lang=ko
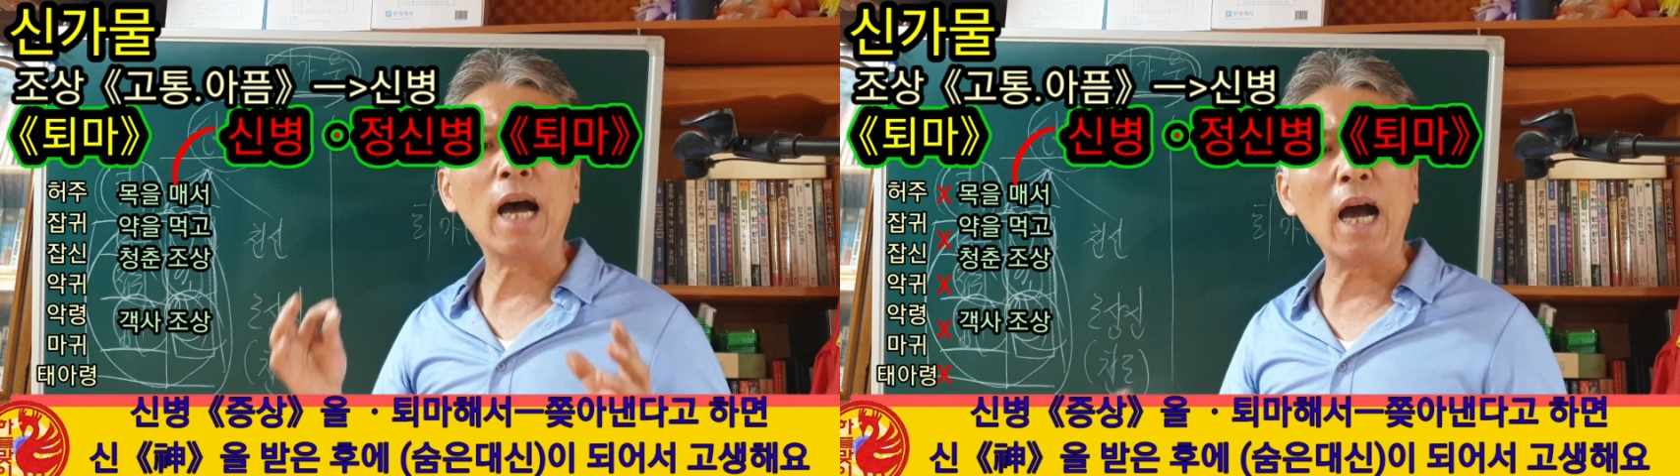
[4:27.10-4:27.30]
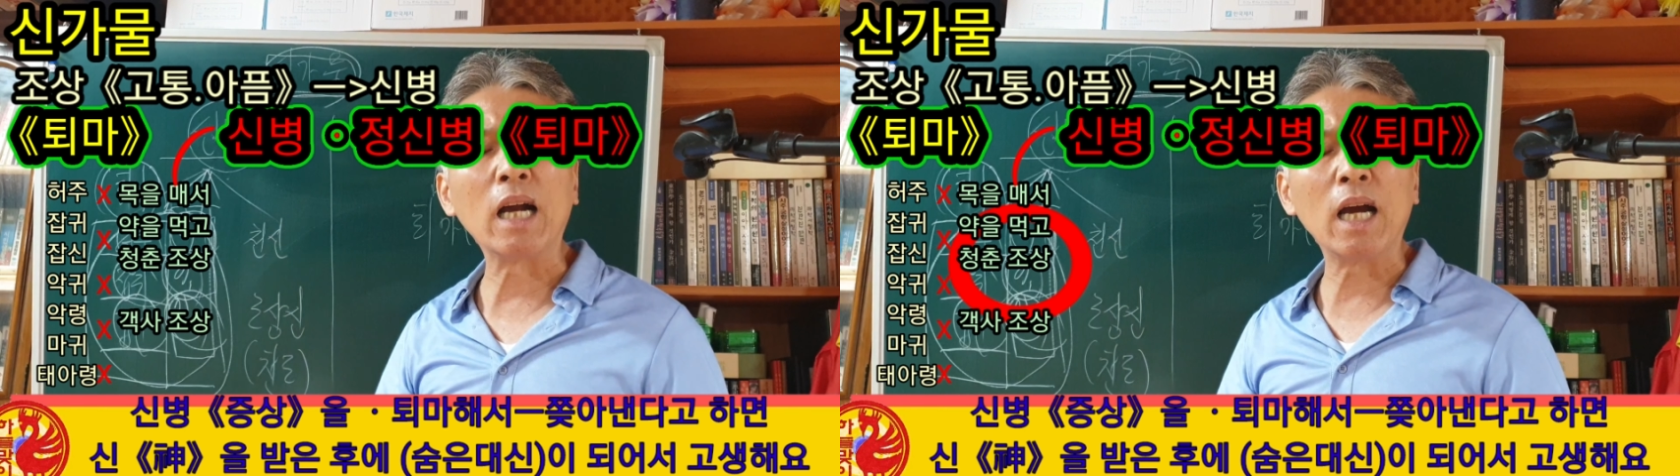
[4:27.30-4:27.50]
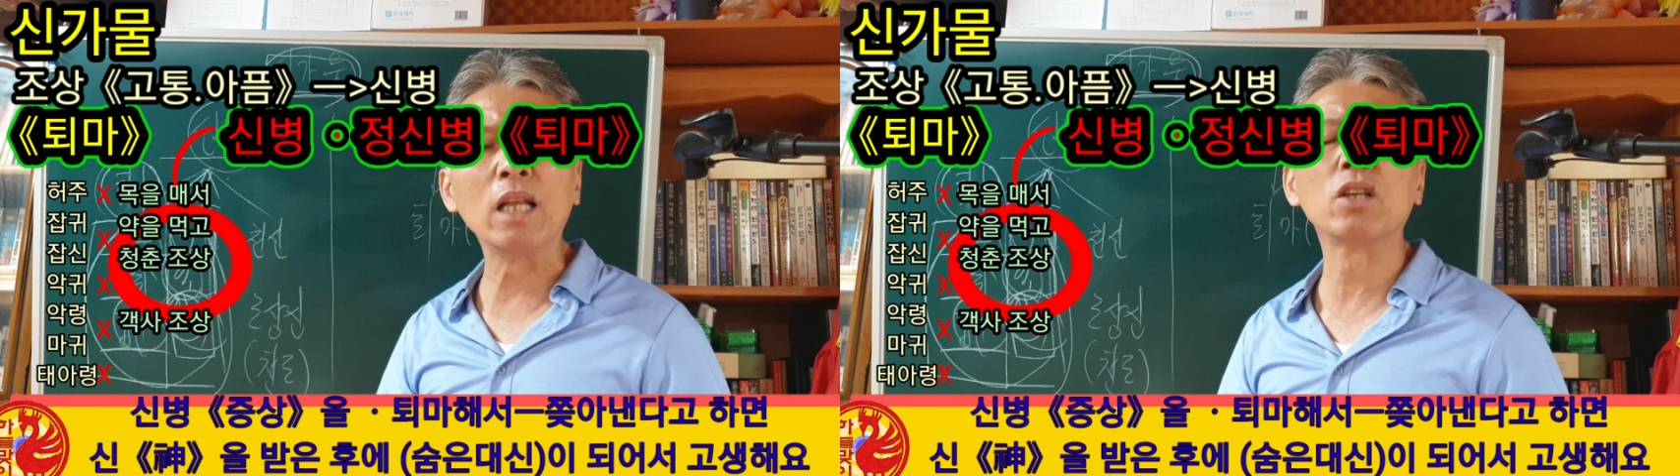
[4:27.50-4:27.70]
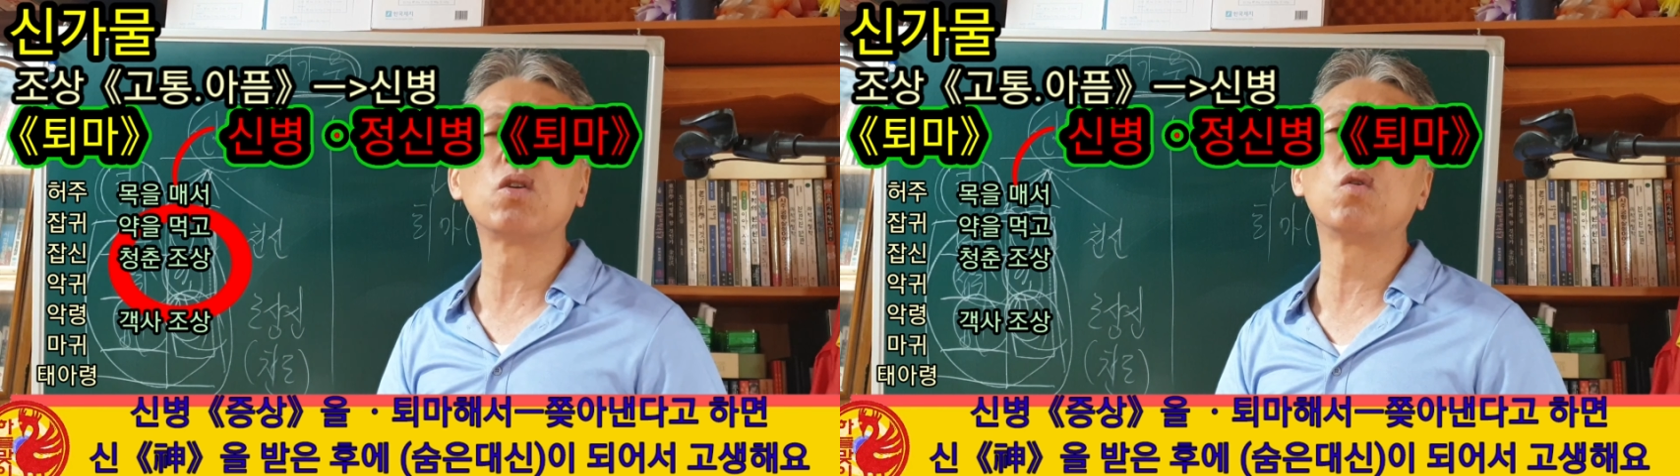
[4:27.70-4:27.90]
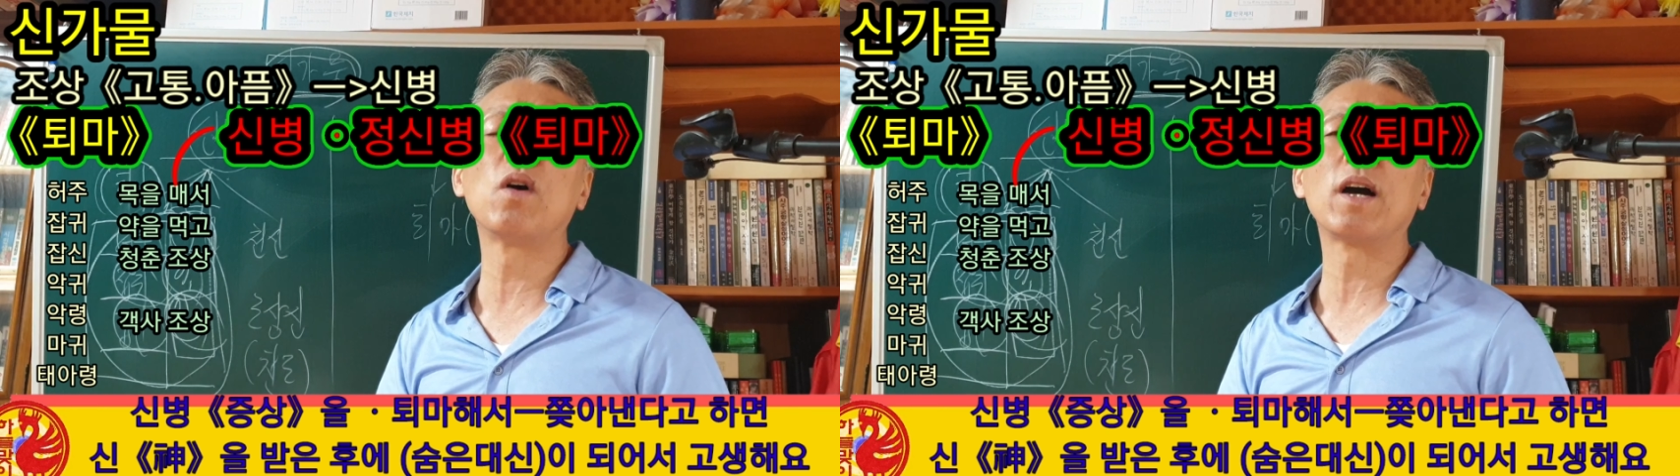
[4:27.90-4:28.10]
악한
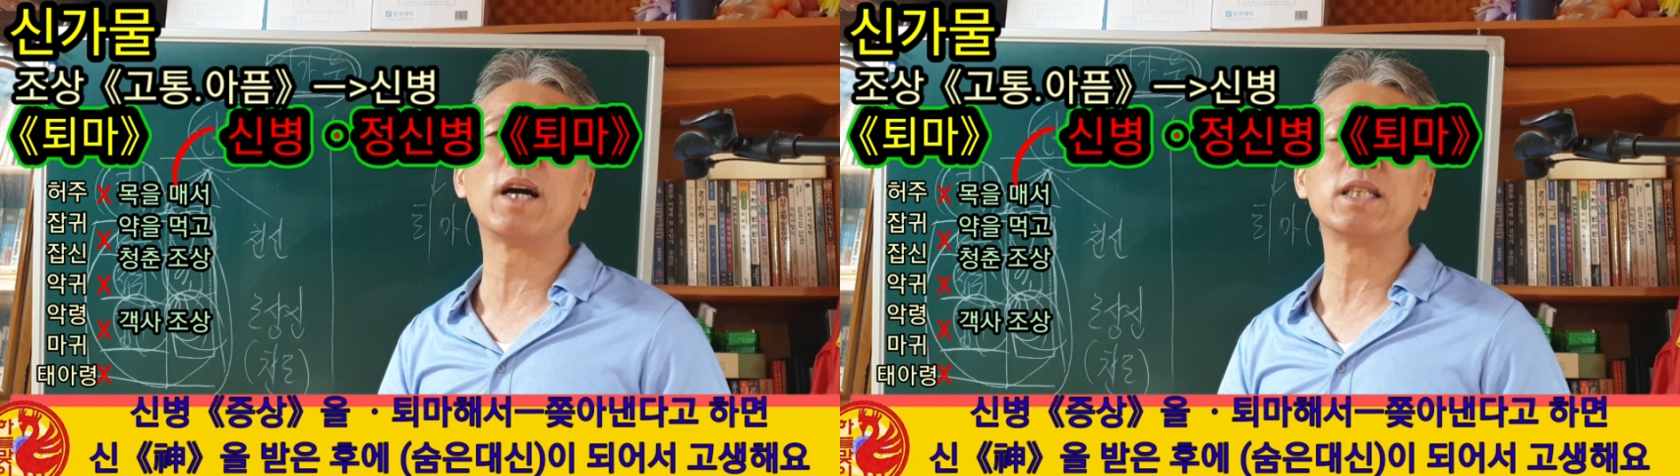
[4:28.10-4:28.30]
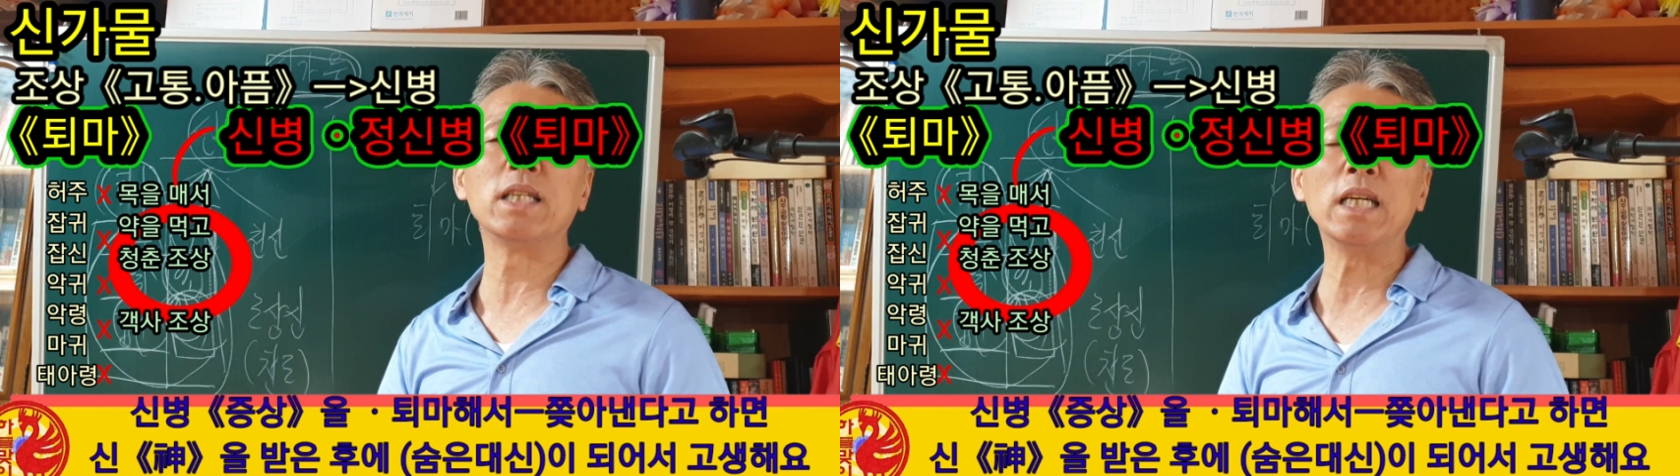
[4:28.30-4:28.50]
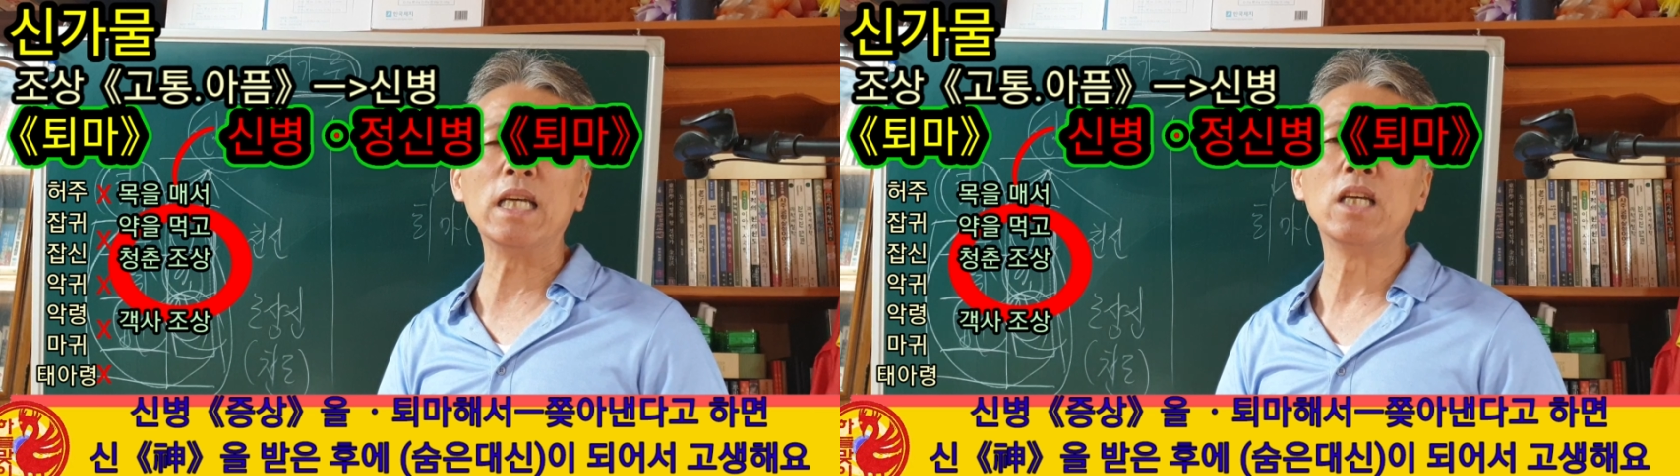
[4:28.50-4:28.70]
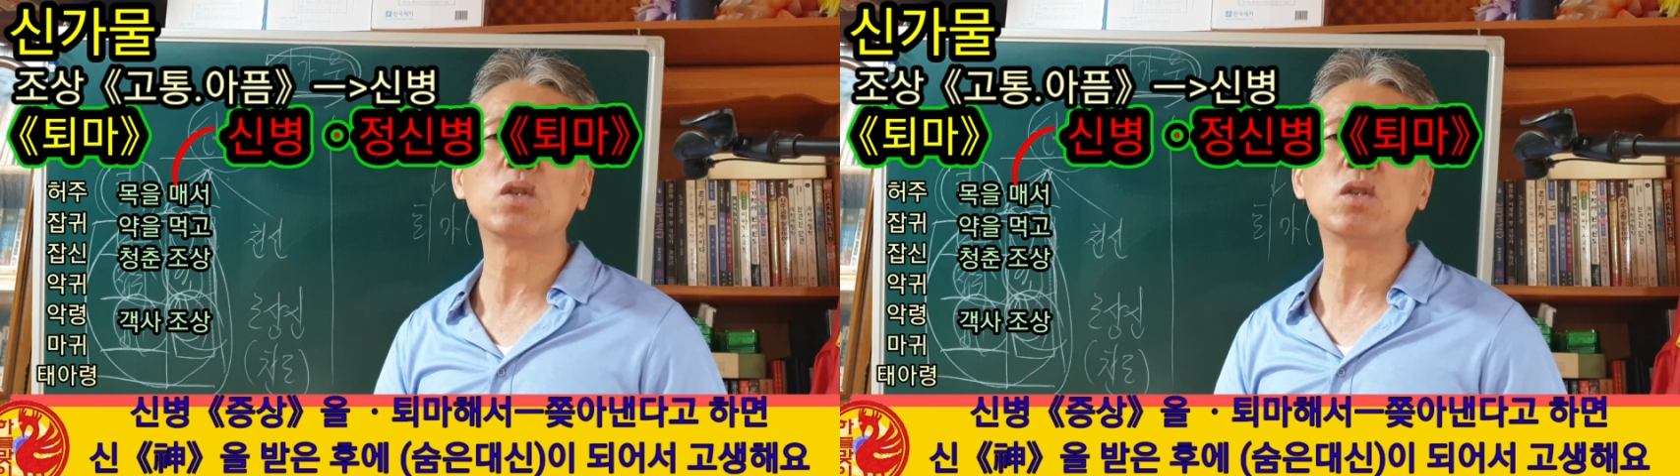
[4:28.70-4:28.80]
결과까지